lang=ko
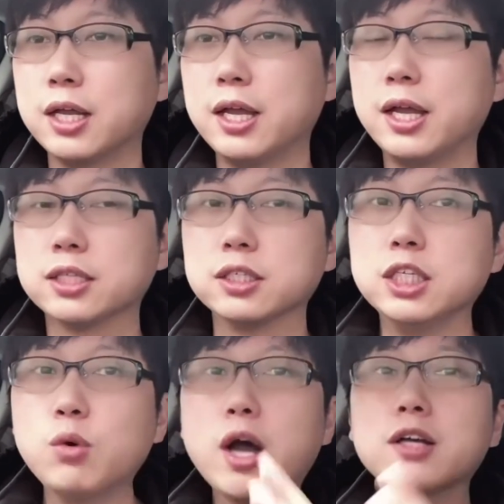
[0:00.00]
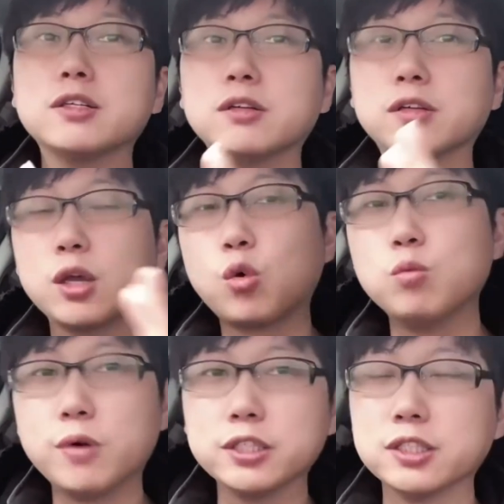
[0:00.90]
그래서 이왕 그렇게
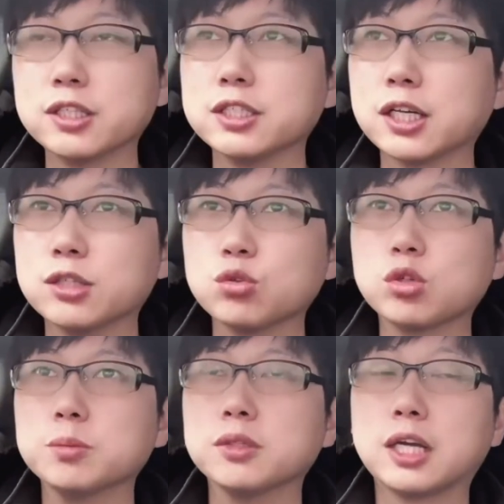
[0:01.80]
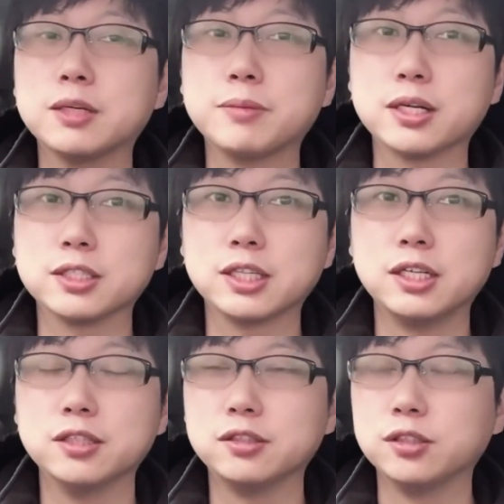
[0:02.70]
공부하실 때 제가 조금 더 다른 방식
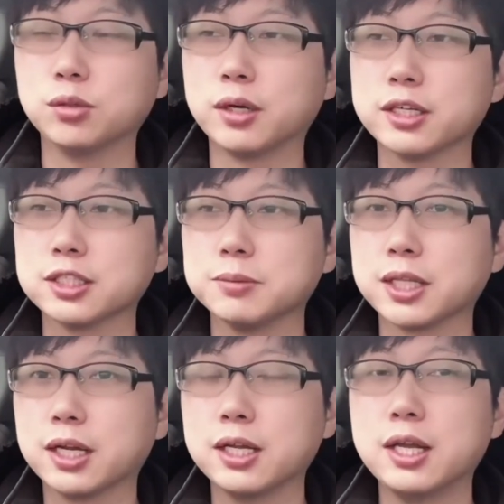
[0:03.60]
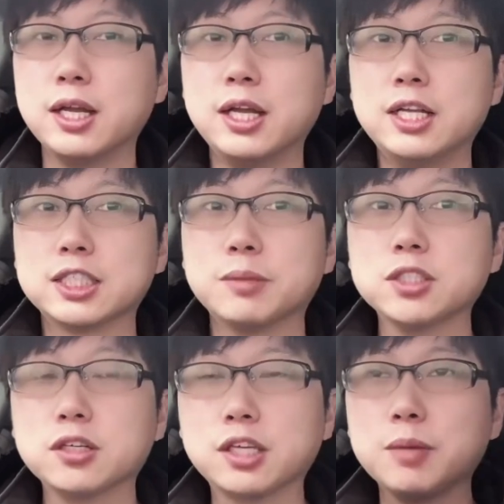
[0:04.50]
알려드리도록 하겠습니다. 자, 먼저
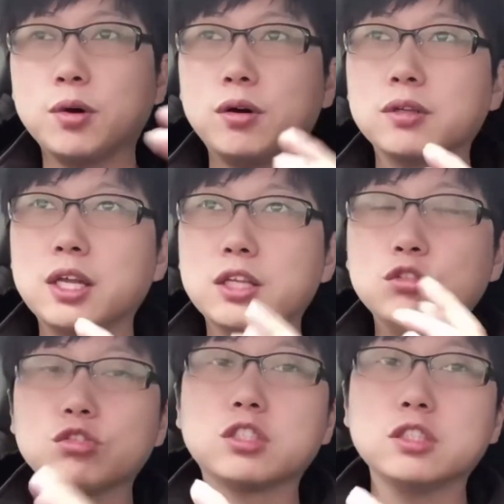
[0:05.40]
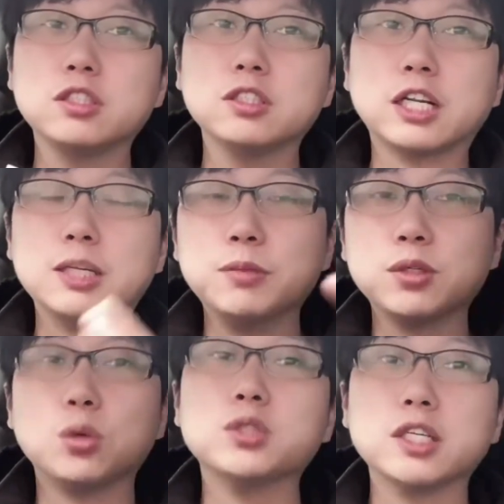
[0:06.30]
이렇게 뭐 뉴스든 아니면
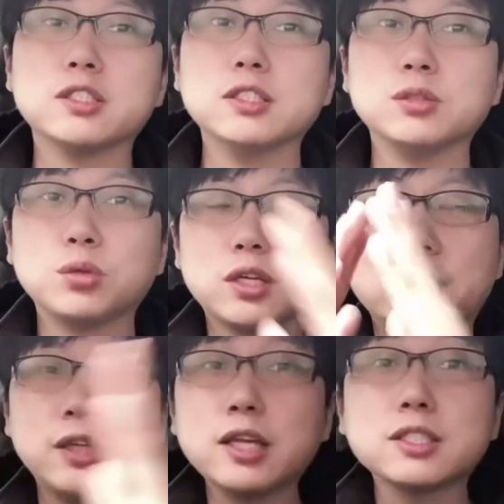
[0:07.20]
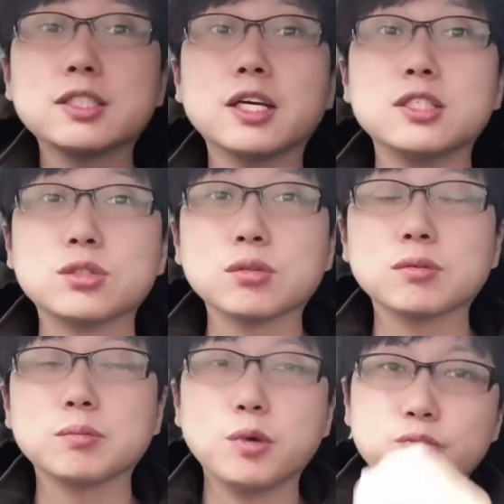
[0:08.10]
교재든 이렇게 텍스트가 있죠.
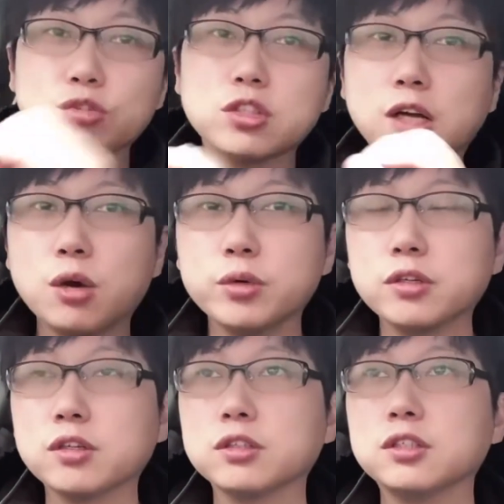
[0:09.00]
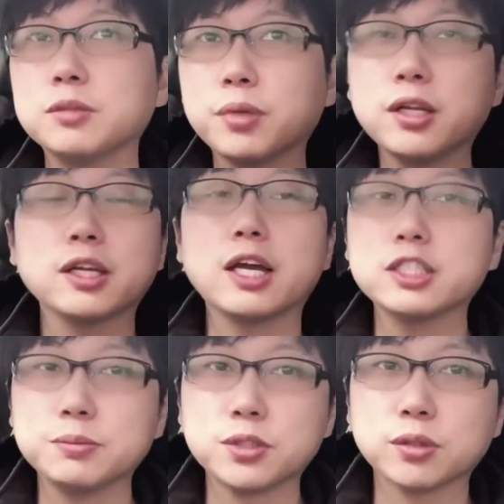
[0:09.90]
뭐 분석하고 이런 것들은 편하게
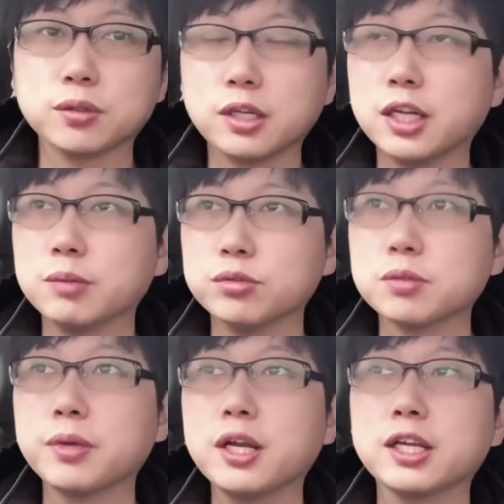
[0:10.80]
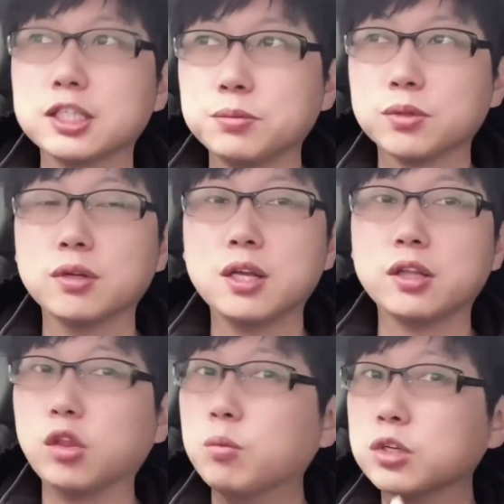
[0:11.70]
하십시오. 네, 분석 편하게 하십시오.
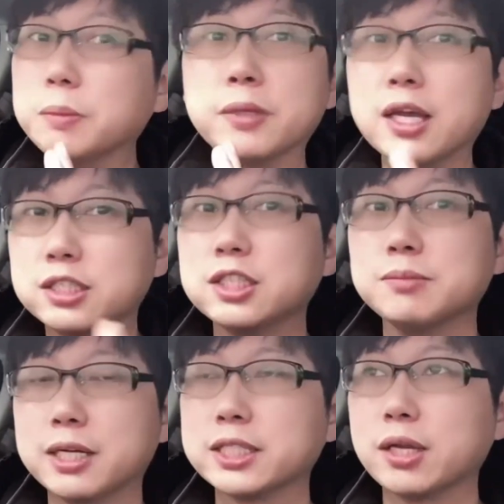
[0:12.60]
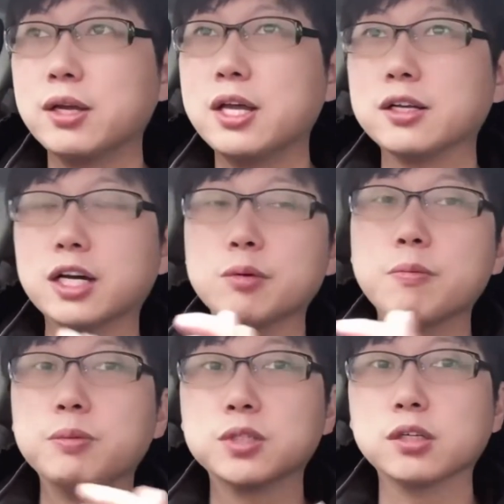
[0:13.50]
너무 깊게 하지는 마세요. 그러니까
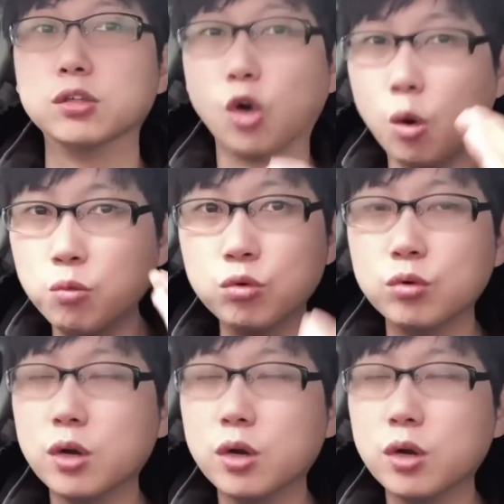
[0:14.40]
문법적인 걸 너무